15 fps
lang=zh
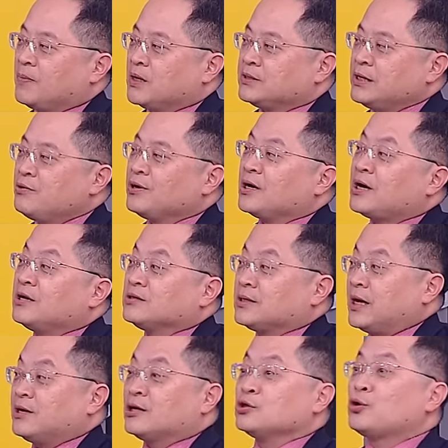先回到看
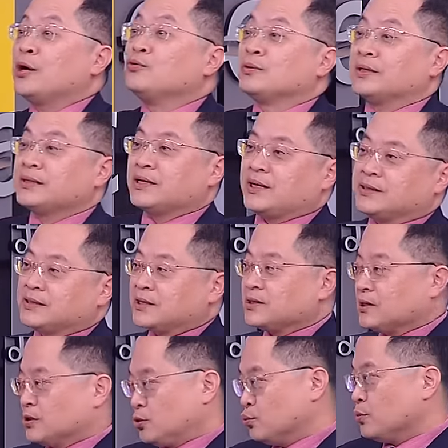到川普那张这
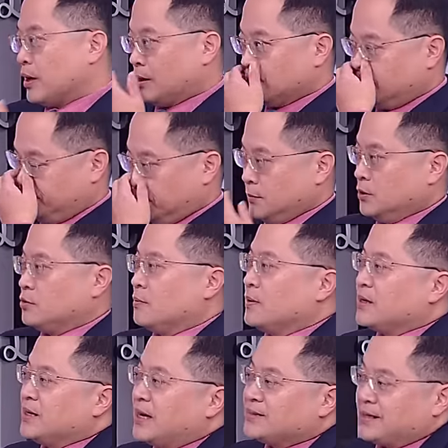个图好了。对，我们
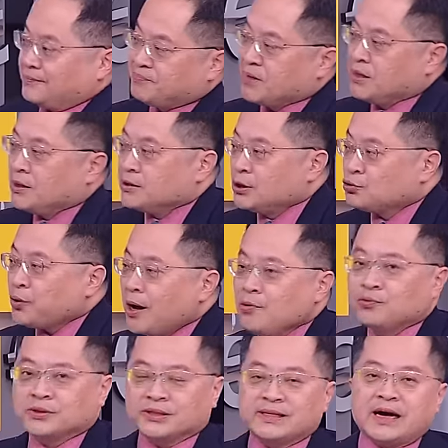跟大家讲，其实川
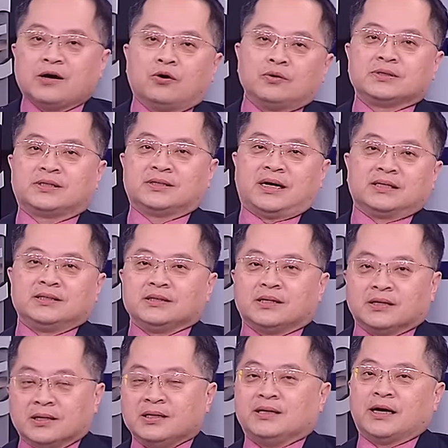普这家公司啊，其实
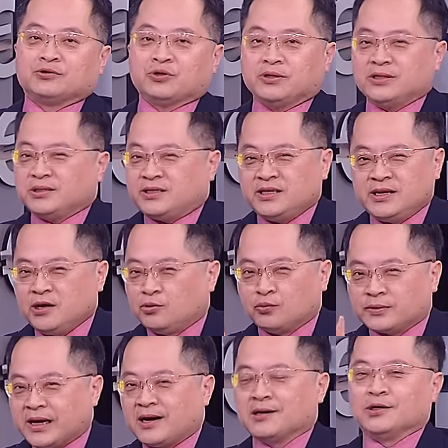很厉害。最近今天股
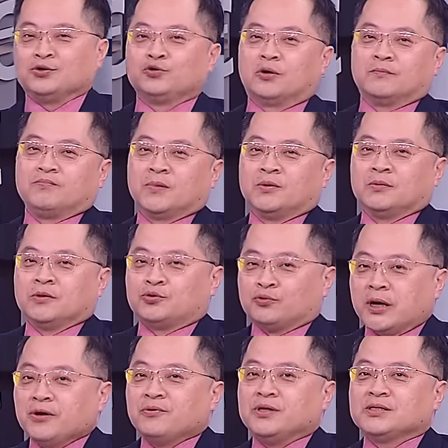价很弱，主
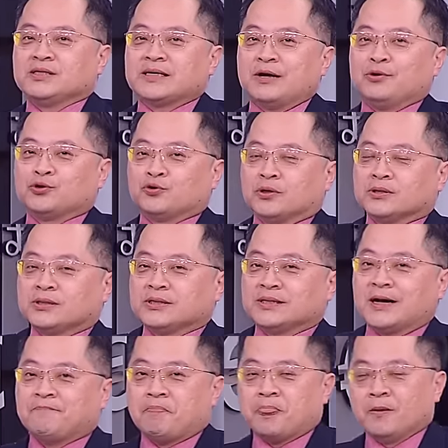要原因是在于说，事实
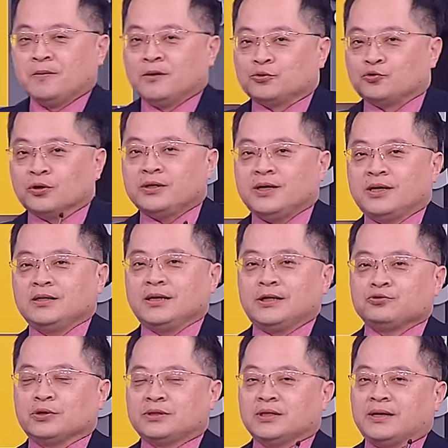上。 昨天应该
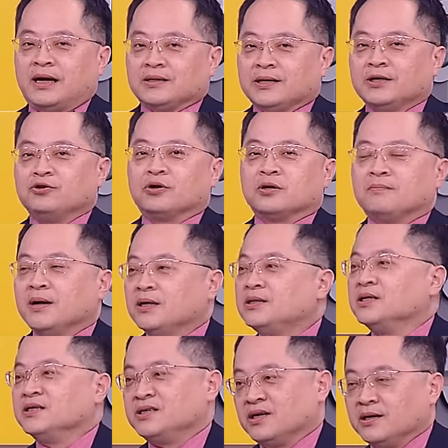说这两天有一个媒
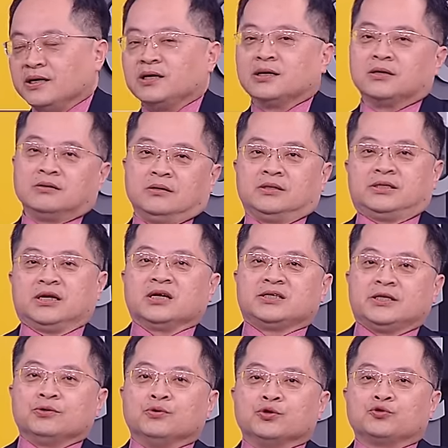体写了一个
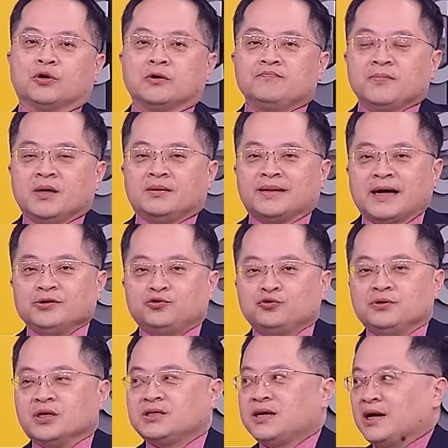新闻，说南
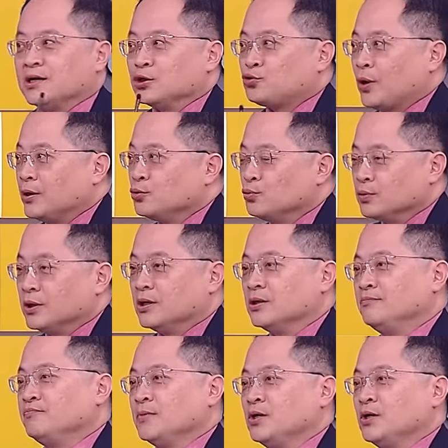俊呢抢了川湖的